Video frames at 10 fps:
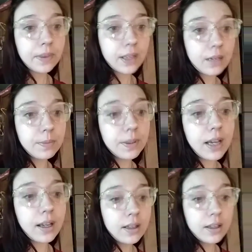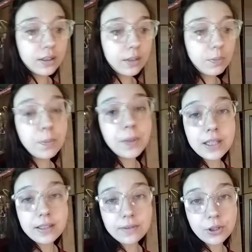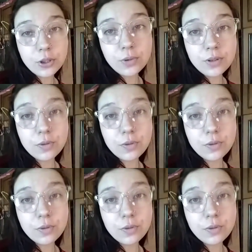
как бы я на пупе изверчусь,